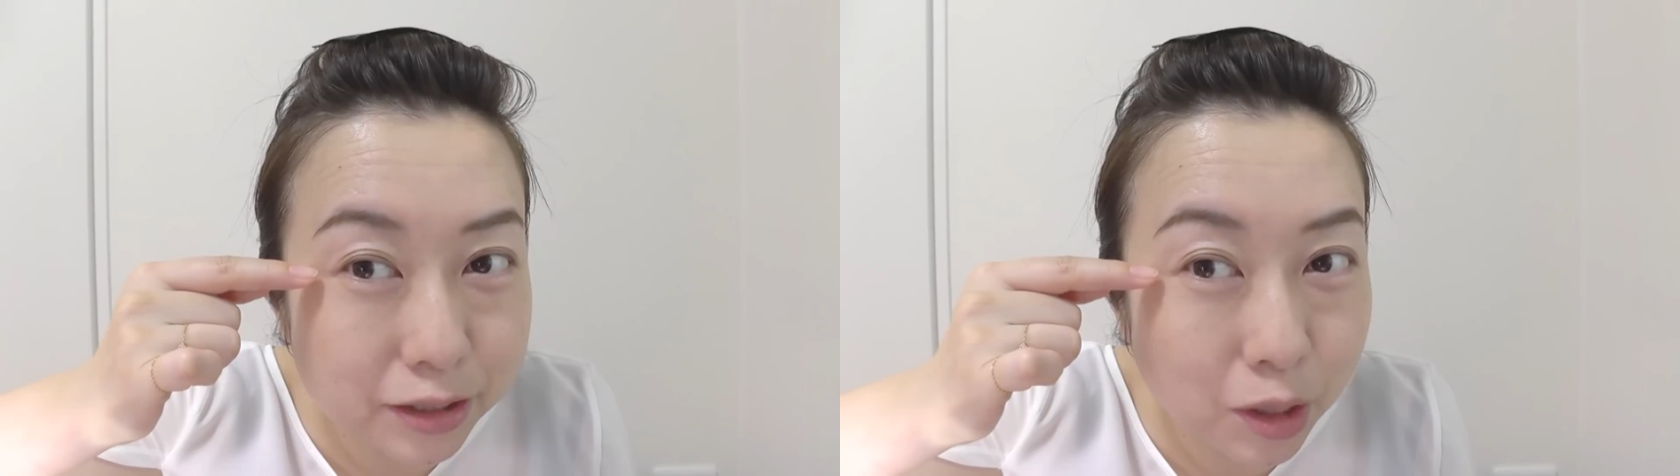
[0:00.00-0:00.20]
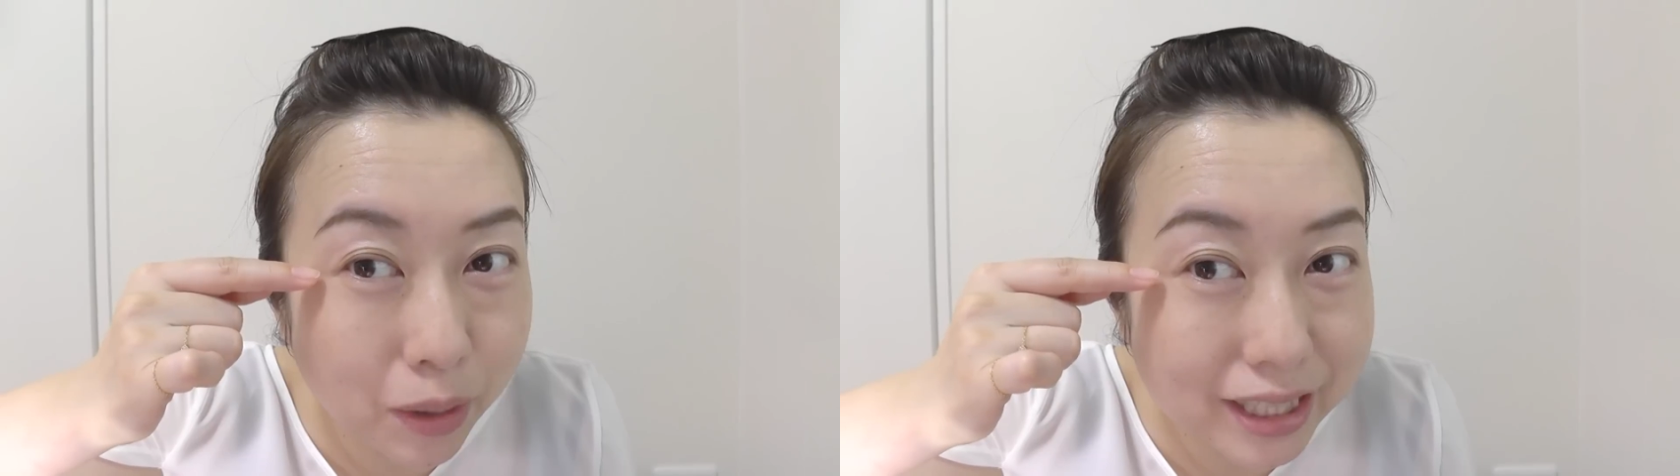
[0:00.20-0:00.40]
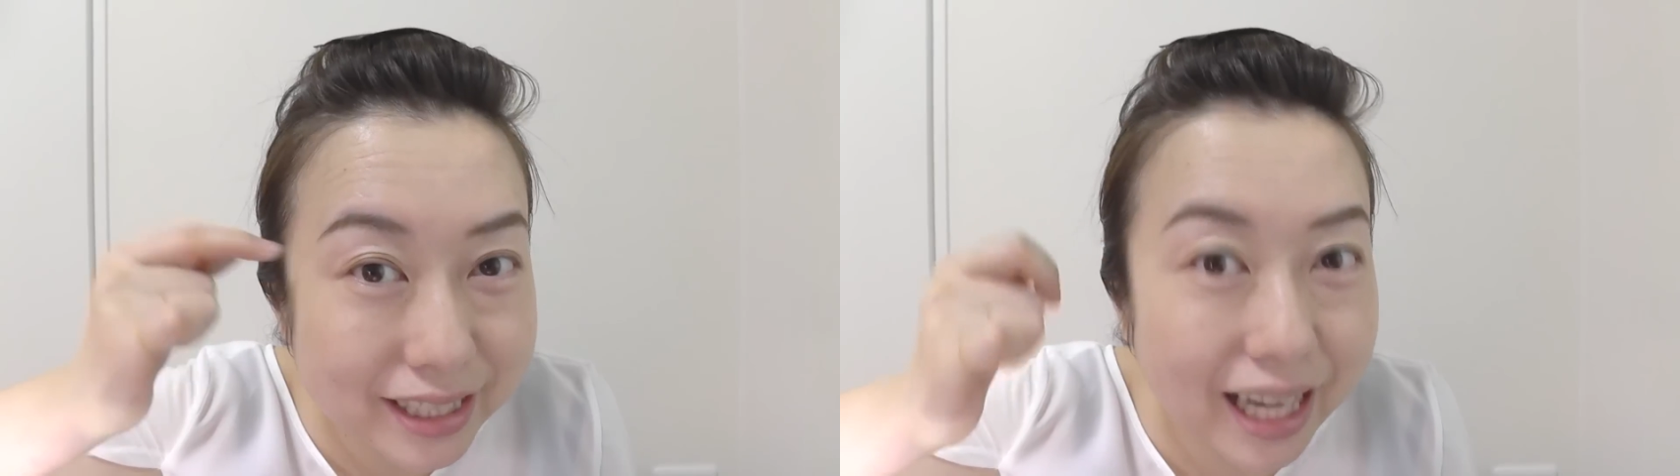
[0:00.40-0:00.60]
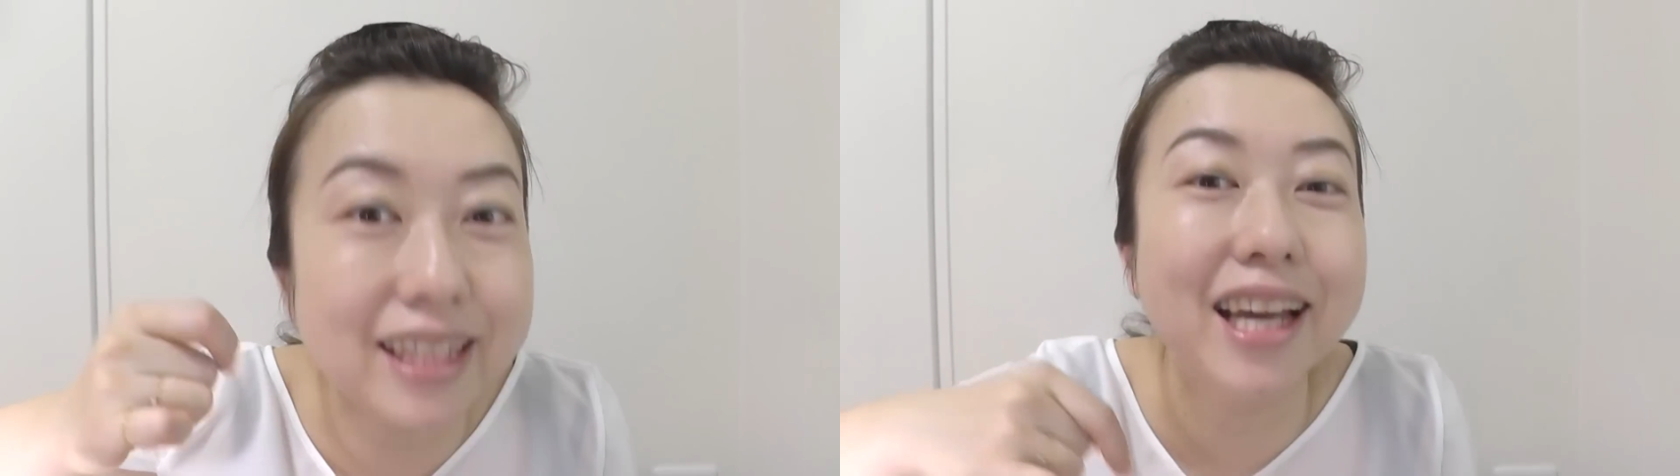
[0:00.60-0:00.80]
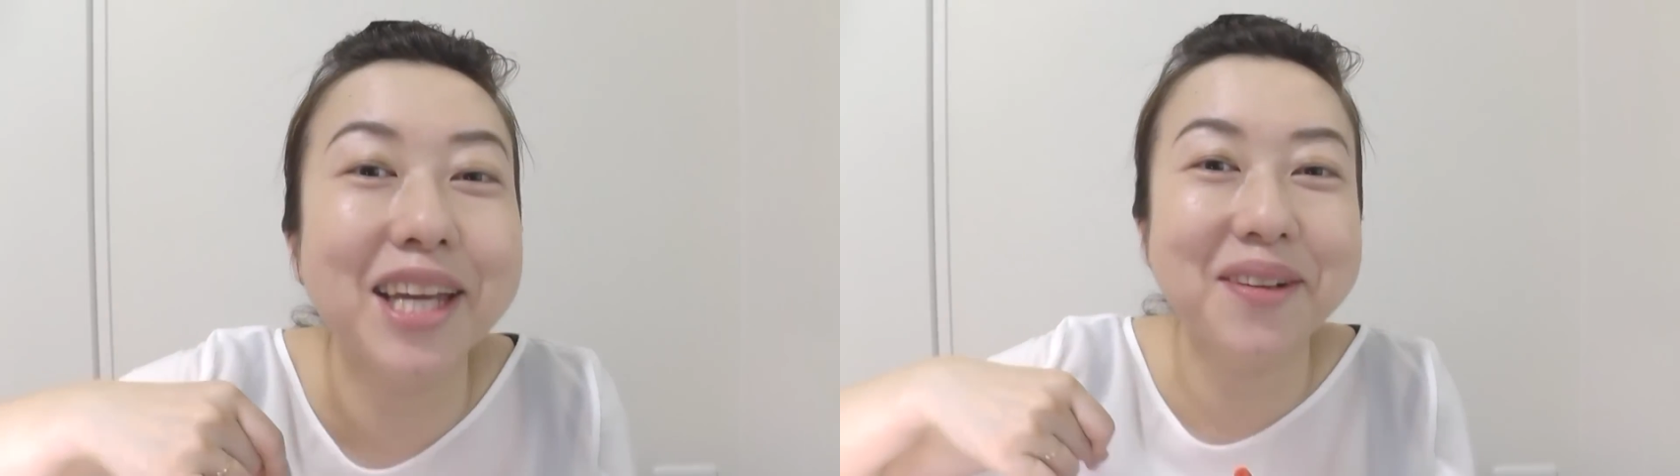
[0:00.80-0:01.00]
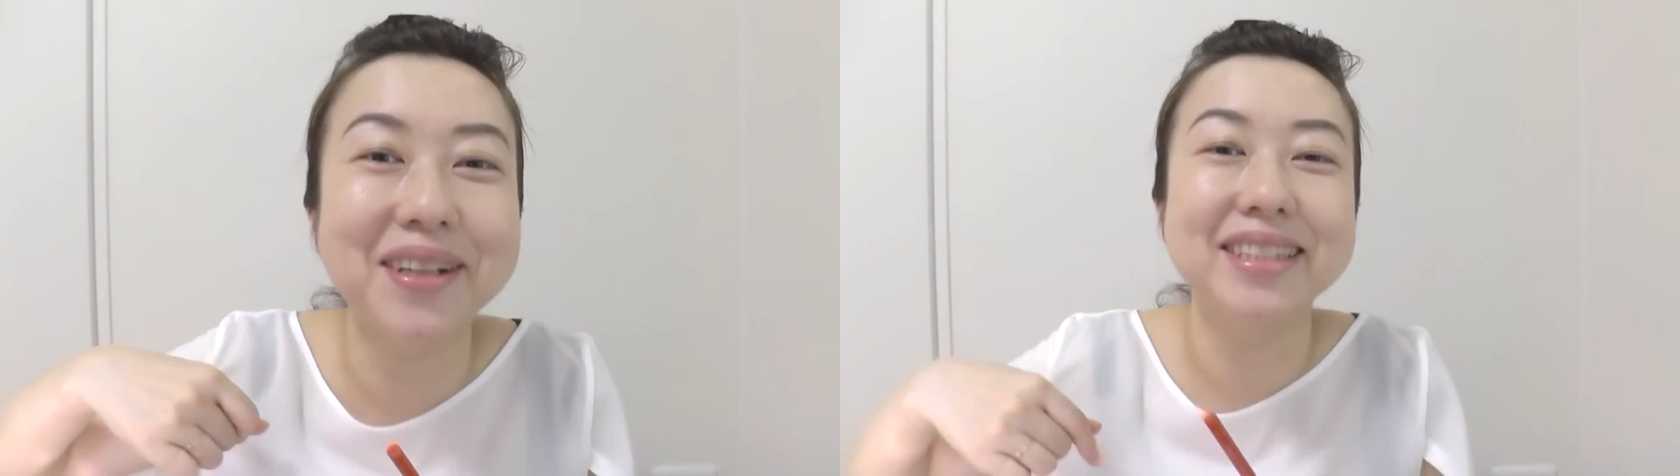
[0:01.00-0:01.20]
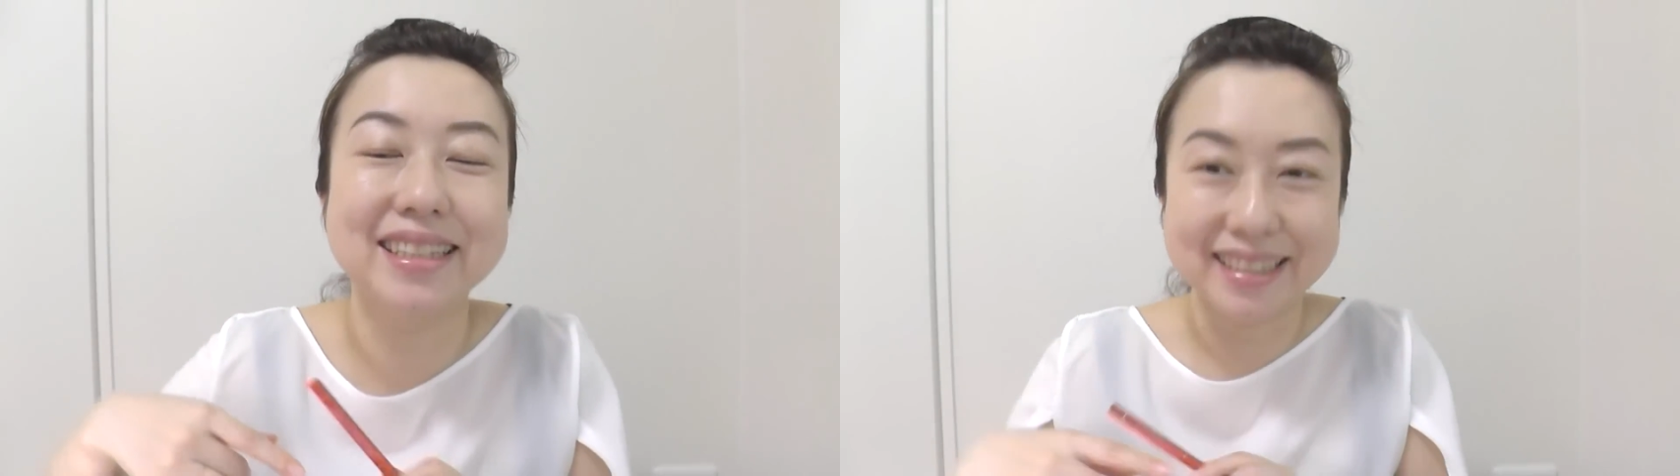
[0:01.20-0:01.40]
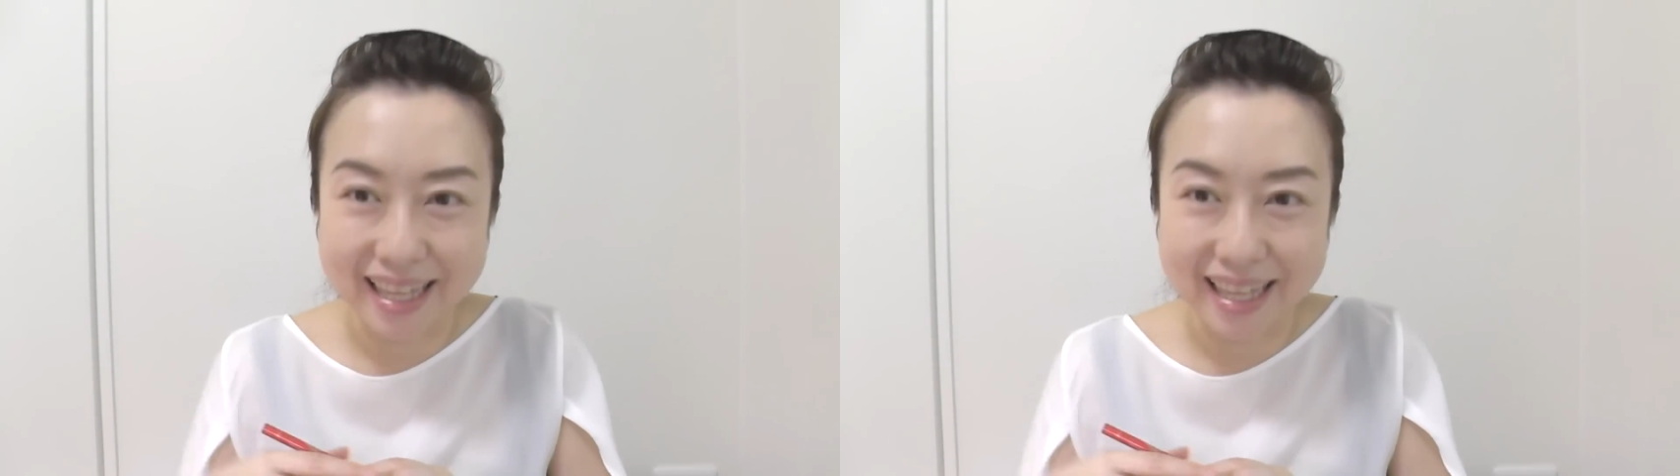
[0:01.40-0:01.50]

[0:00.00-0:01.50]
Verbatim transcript: 伸ばして跳ね上げる感じです